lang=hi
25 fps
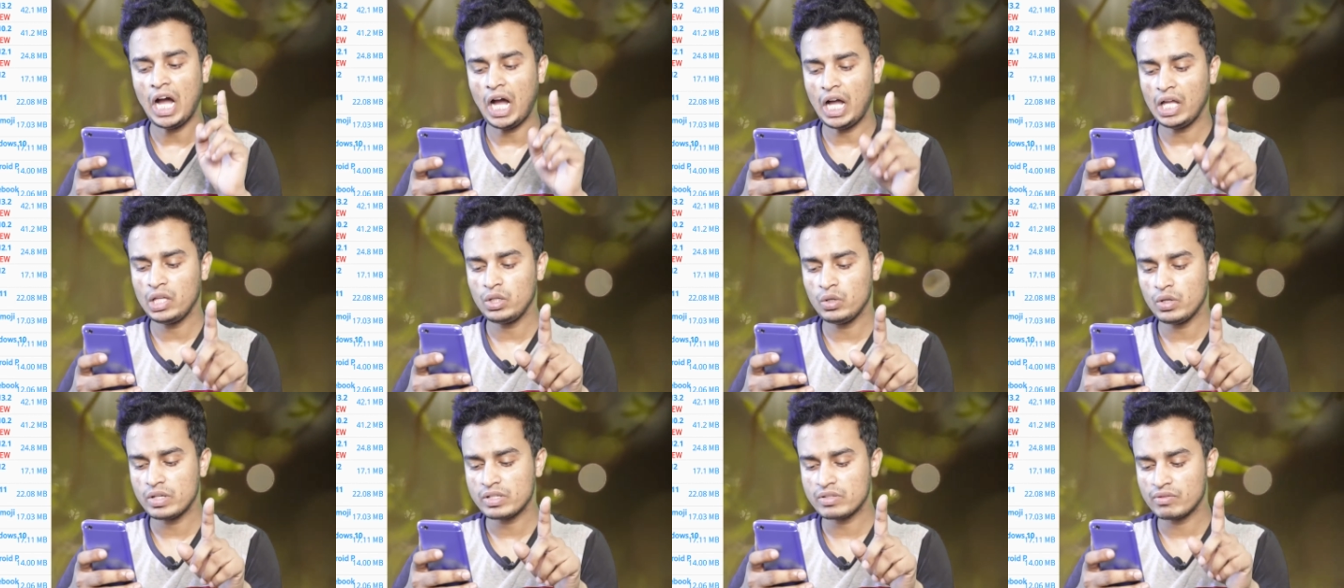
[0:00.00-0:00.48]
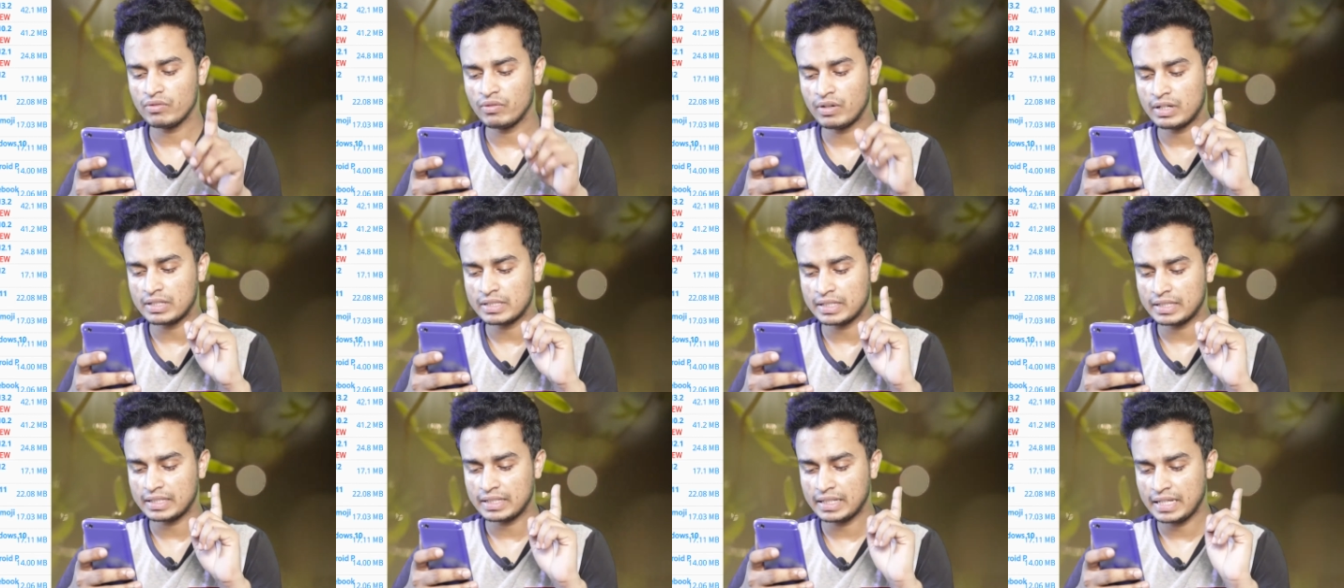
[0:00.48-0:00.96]
आई
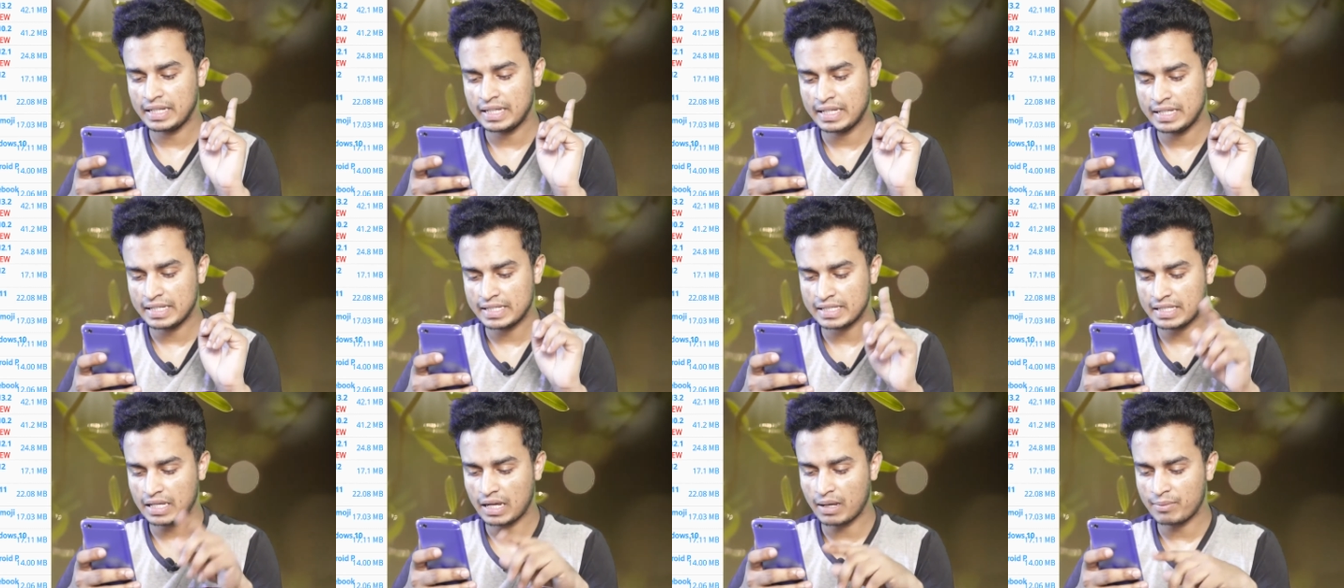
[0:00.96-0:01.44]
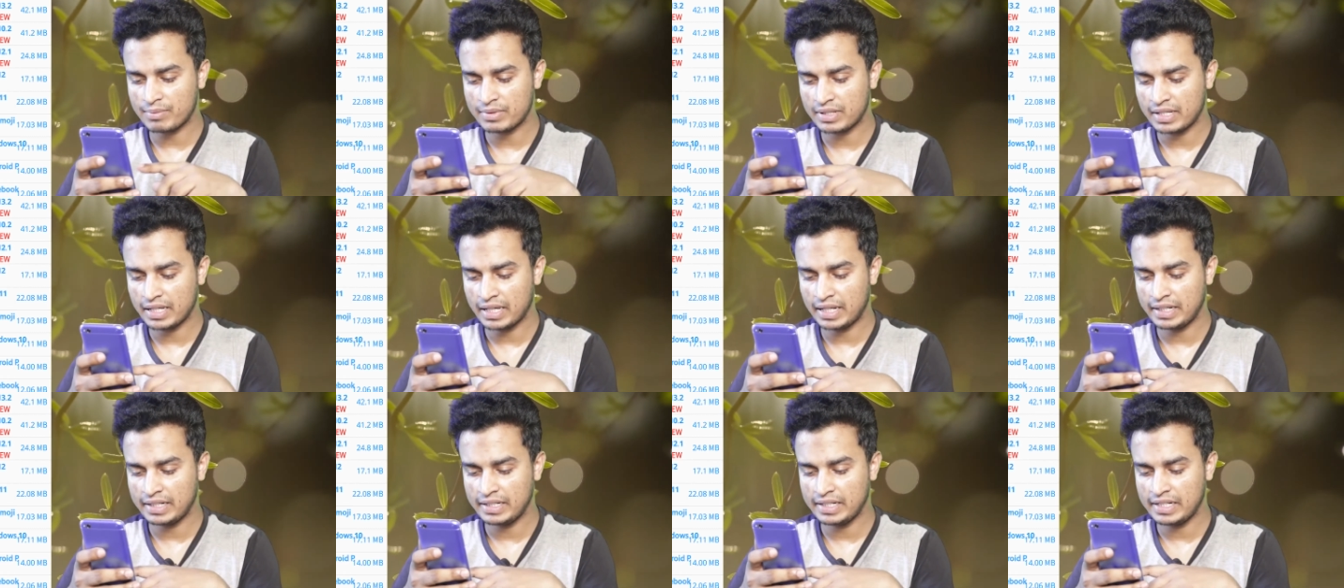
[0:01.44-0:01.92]
वर्जन के हिसाब
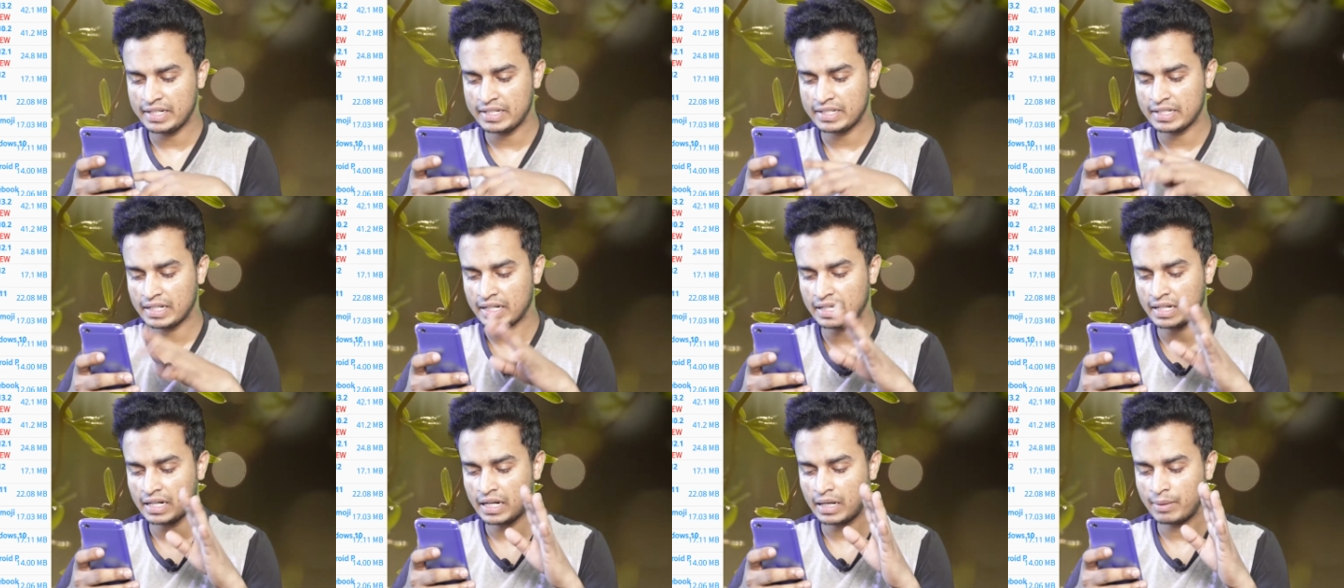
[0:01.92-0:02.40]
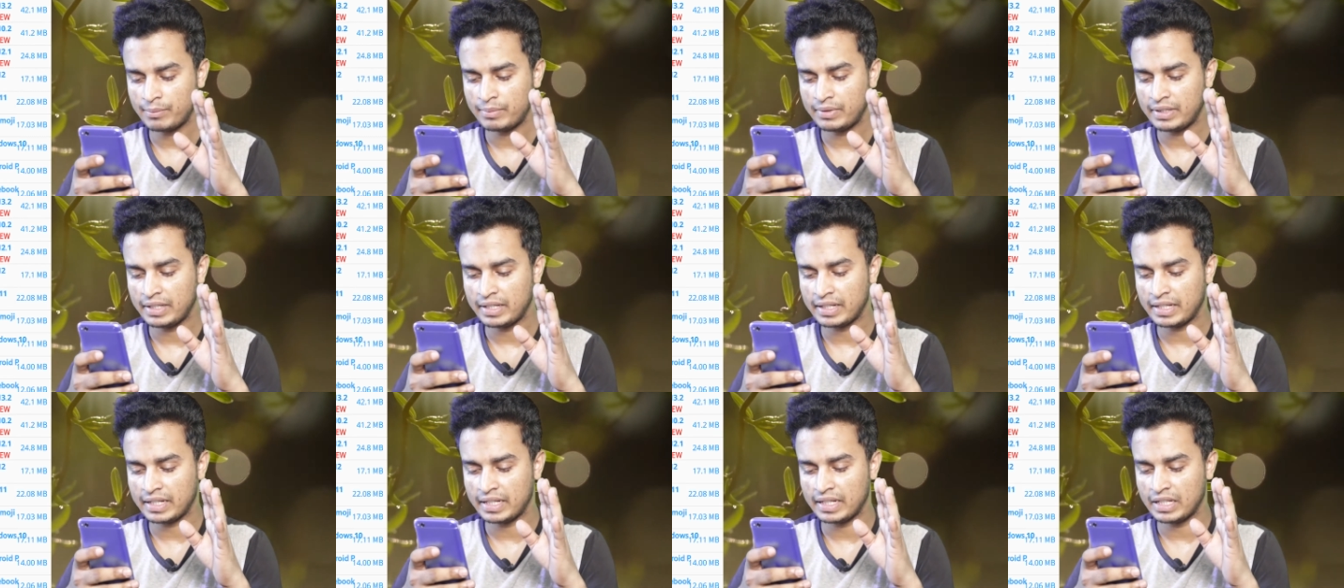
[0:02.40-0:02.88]
से यानी नीचे अगर आप
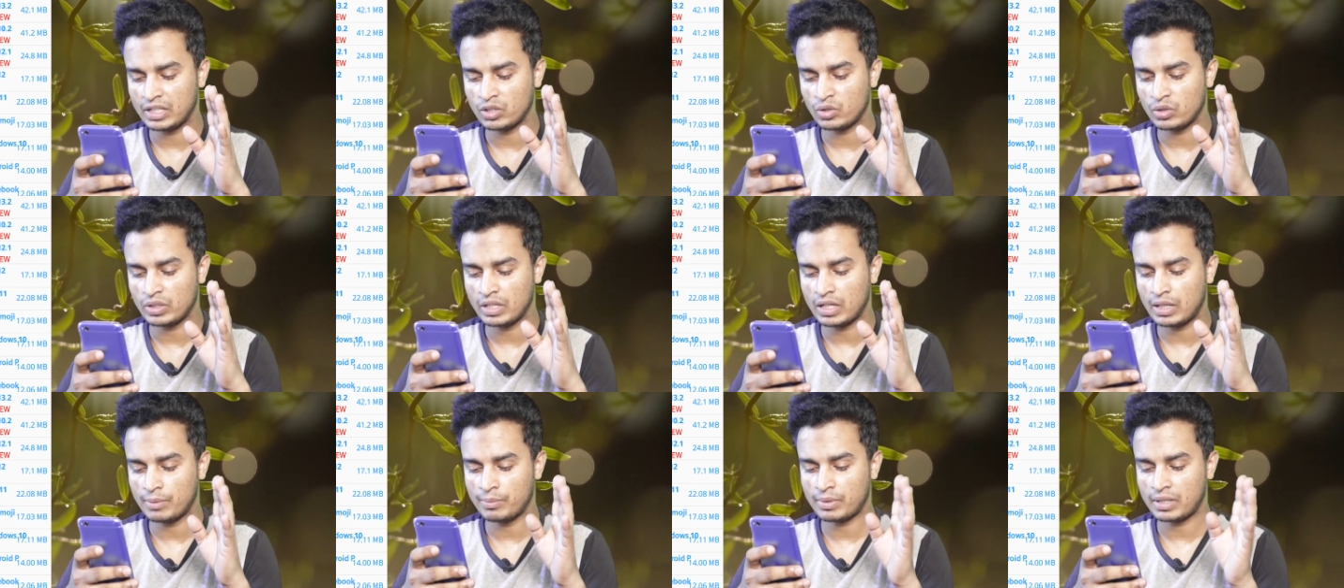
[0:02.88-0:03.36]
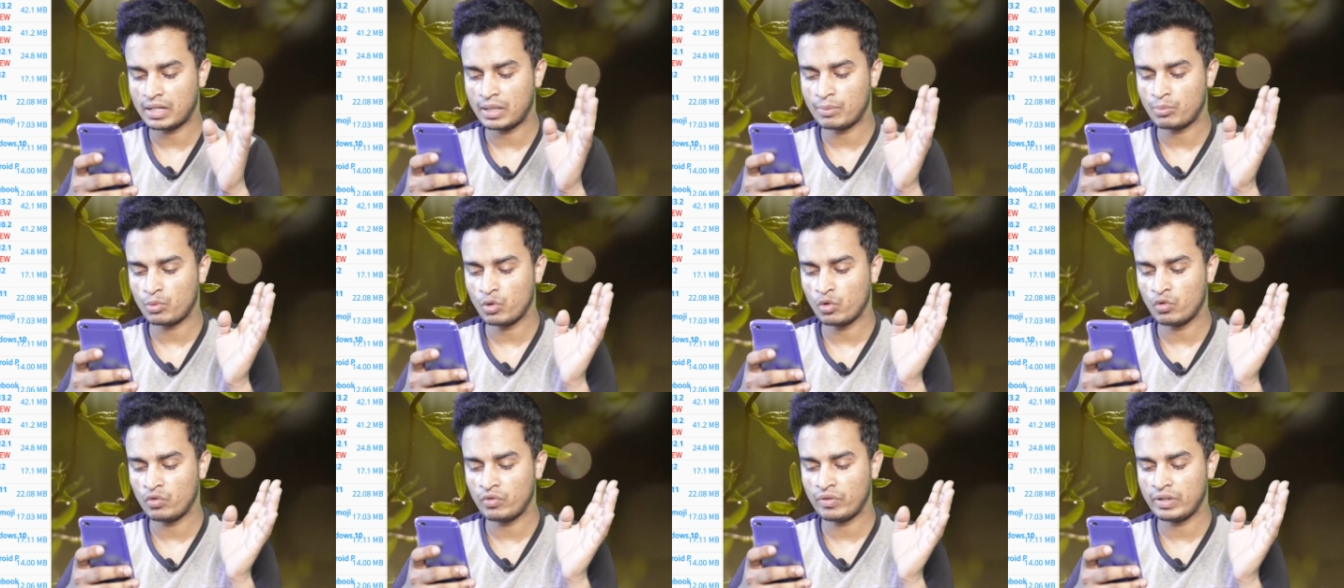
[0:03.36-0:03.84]
देखें तो यहाँ पर
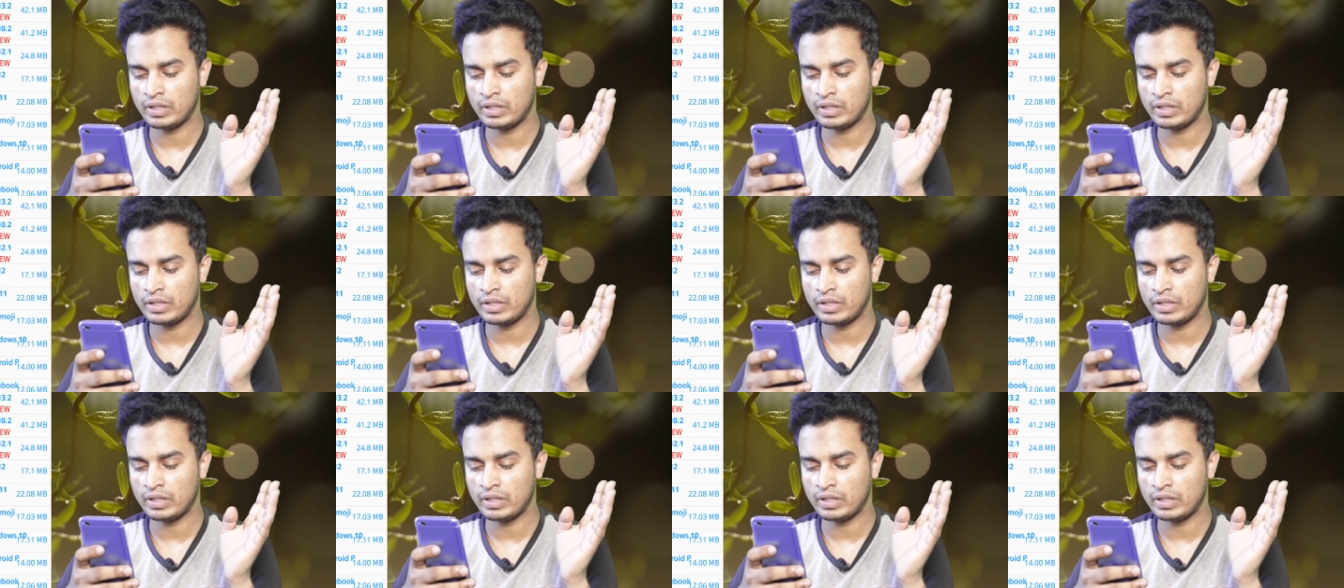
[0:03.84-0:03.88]
आपको